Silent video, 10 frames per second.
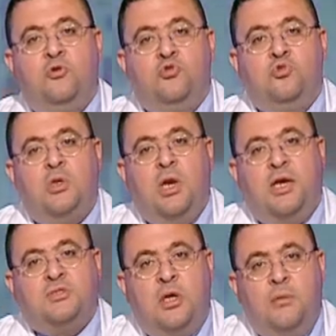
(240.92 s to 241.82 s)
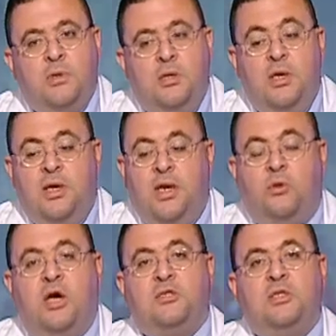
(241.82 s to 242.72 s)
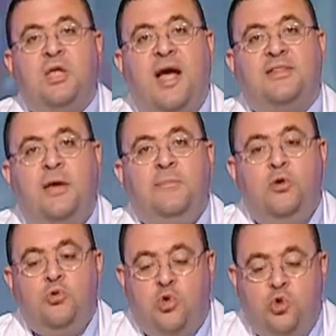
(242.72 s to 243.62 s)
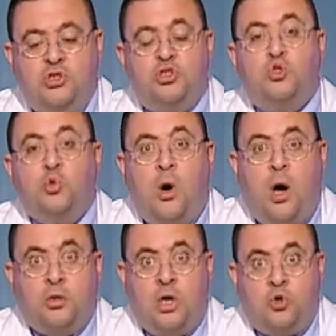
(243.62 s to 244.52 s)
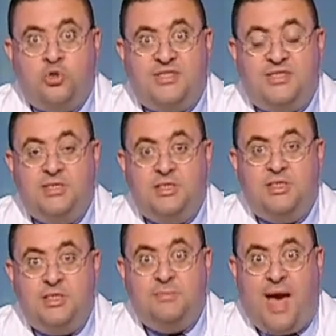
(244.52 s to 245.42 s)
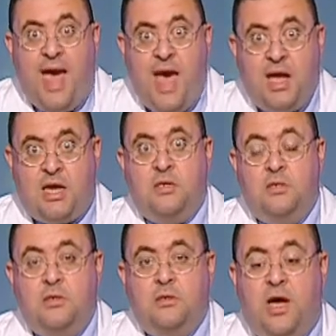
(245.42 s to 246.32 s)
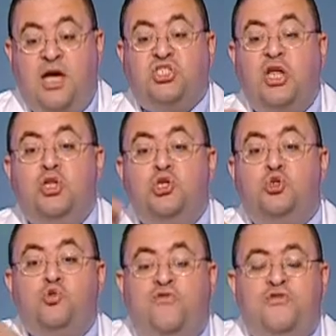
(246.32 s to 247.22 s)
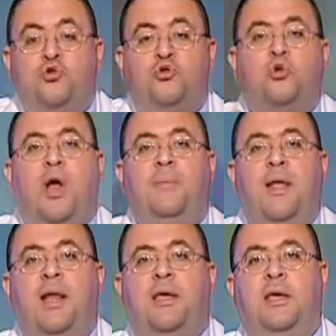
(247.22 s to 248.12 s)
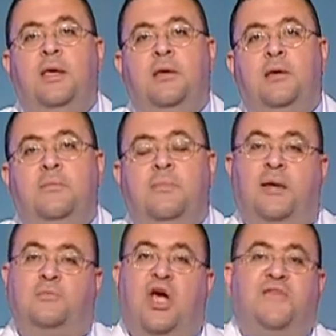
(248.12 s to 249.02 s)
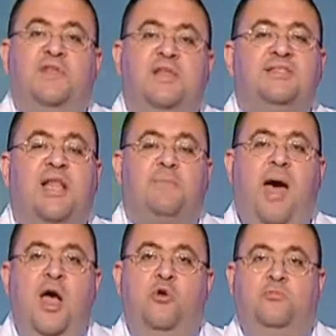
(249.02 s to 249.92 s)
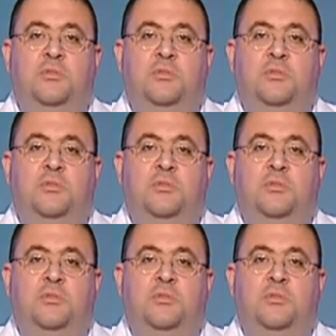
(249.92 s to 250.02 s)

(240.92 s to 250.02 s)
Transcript: جذور الاعصاب لو حضرتك هتعمله خد اسطوانه خد سي دي معاك عشان نشوف الدكتور عمل لك ايه ما احنا مش عارفين نسلك معاهم